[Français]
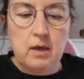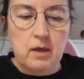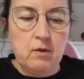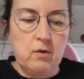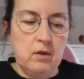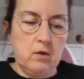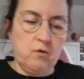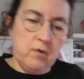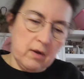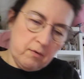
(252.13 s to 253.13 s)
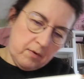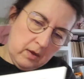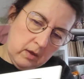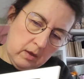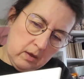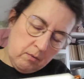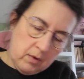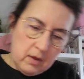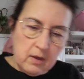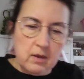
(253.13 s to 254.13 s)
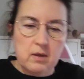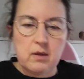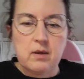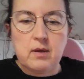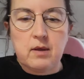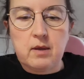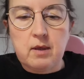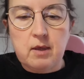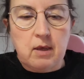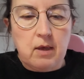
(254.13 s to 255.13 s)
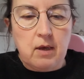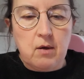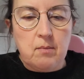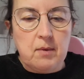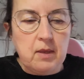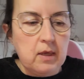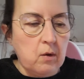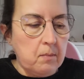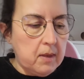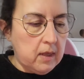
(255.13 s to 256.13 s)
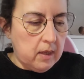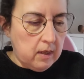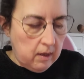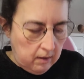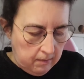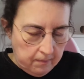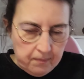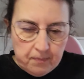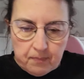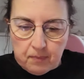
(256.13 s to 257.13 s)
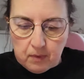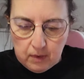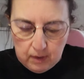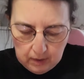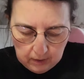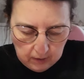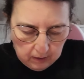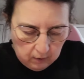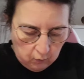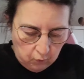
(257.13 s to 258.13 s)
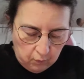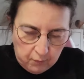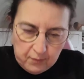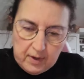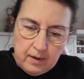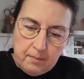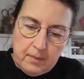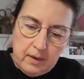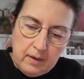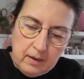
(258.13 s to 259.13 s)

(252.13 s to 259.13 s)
Attendez, je vérifie. Oui. Comme ci, comme ça. Tac, je ferme